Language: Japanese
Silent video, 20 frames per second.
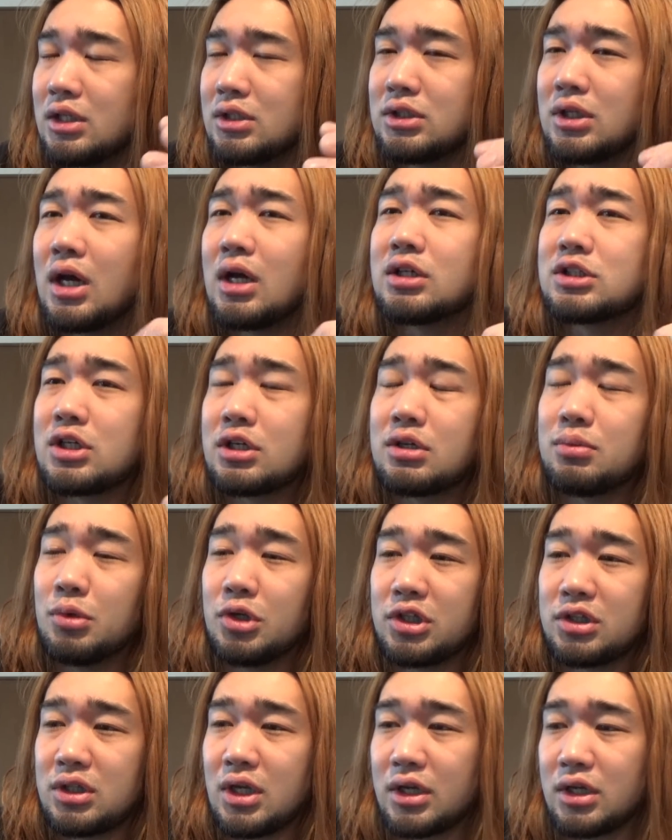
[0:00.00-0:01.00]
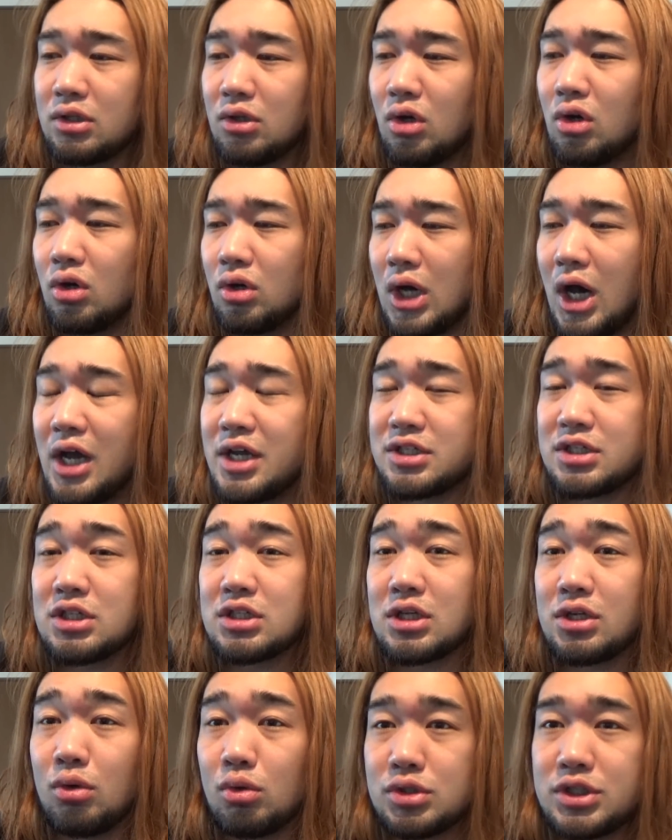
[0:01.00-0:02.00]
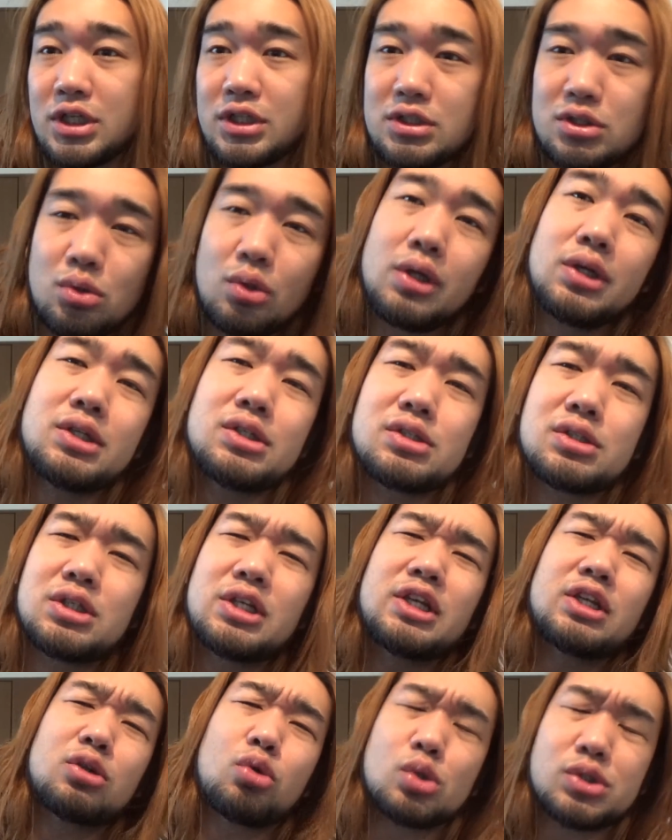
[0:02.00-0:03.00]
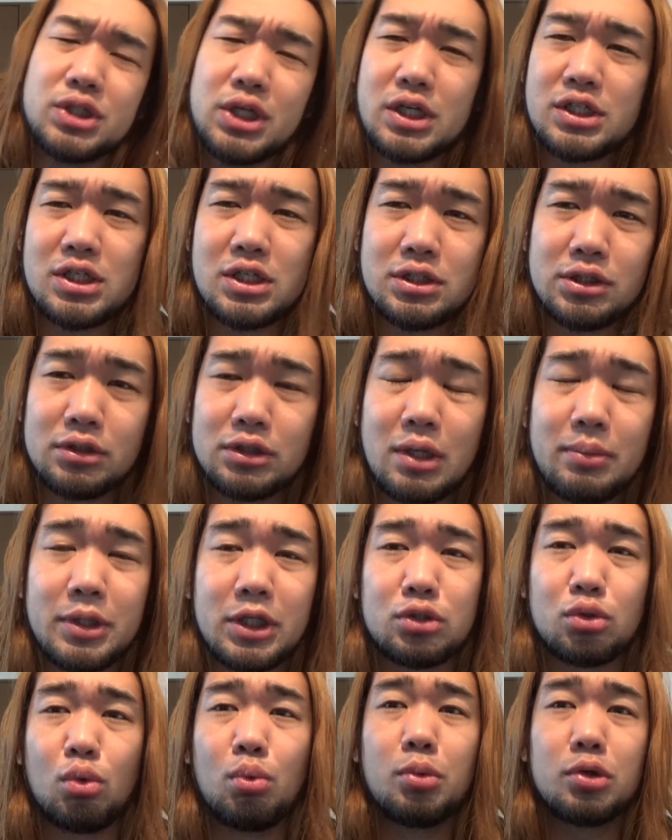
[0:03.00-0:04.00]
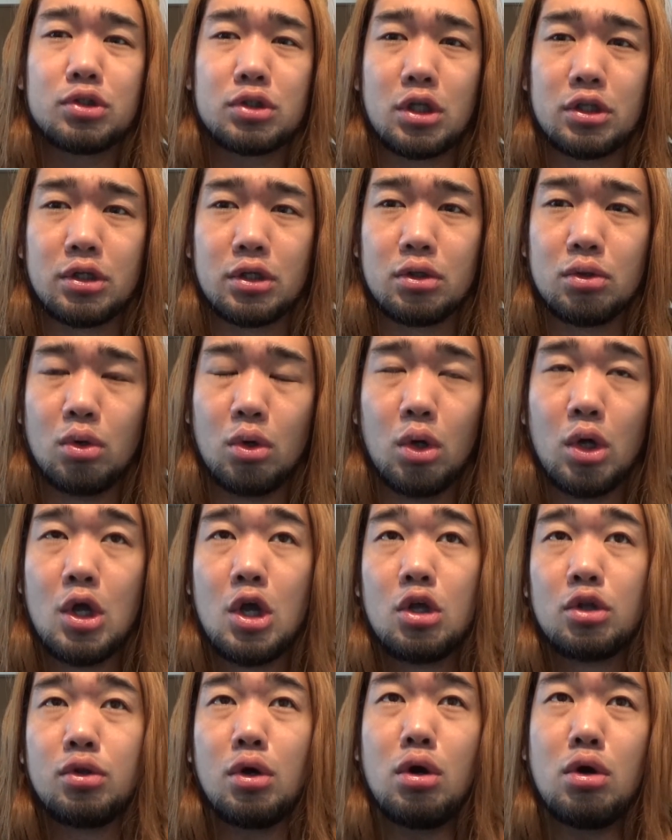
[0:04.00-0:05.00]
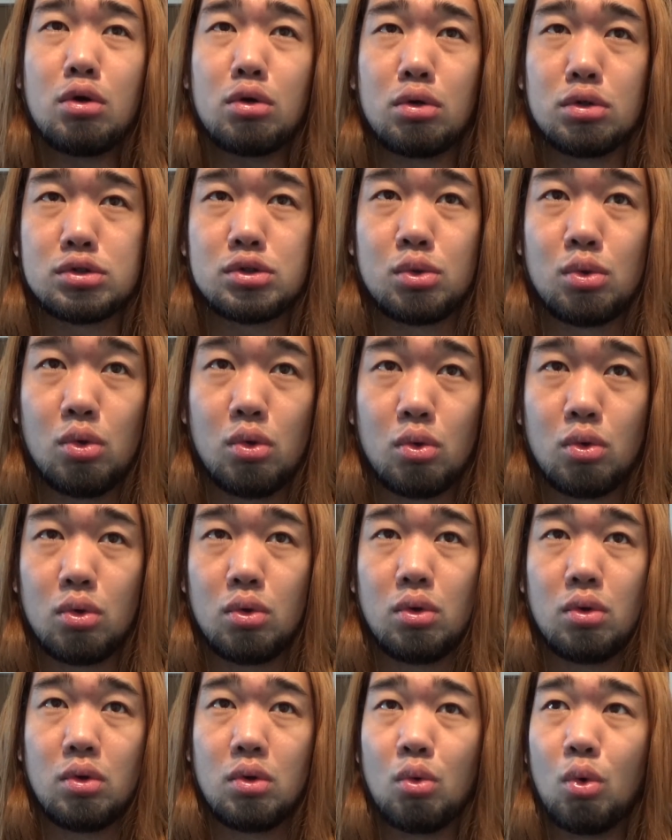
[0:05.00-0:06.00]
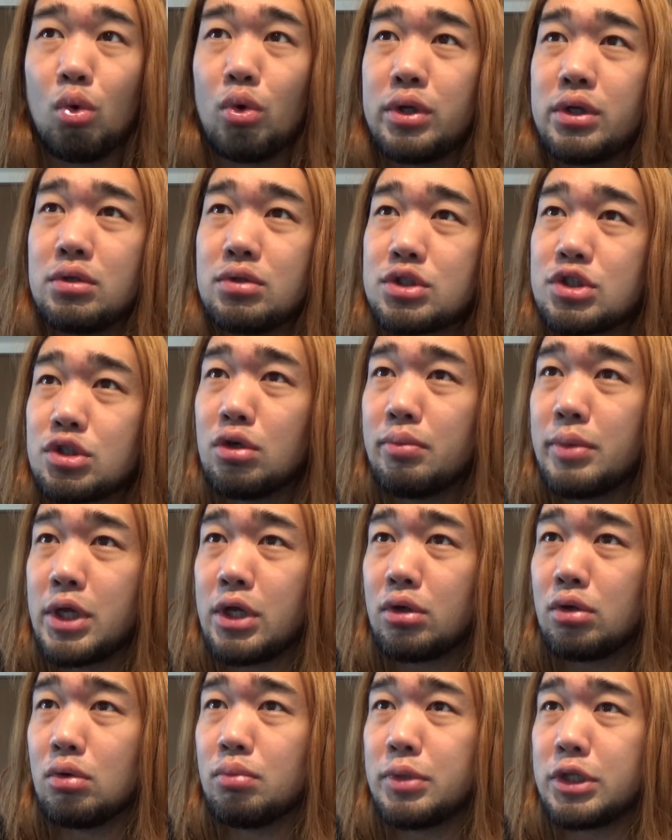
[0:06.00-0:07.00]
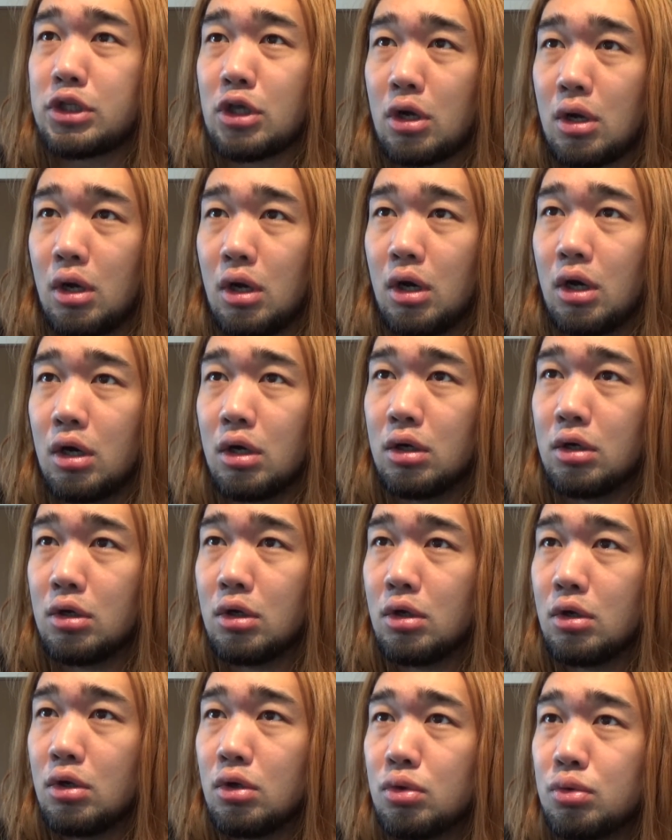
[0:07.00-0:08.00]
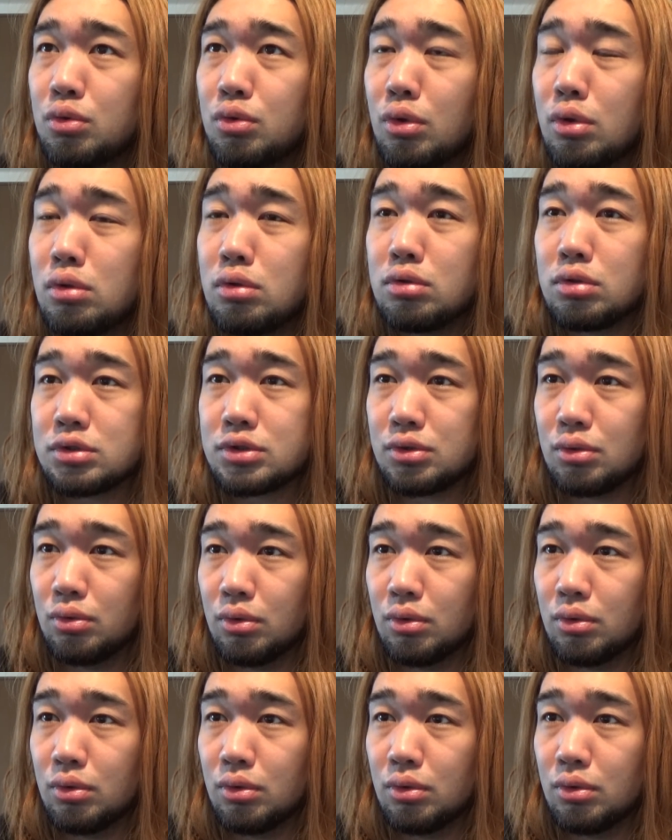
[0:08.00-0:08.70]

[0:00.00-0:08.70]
からさっきも言ったけど、配信者に教えて、それに突撃させるためだと思ったんだけど、なんかこの、追いのメールを見たら、なんか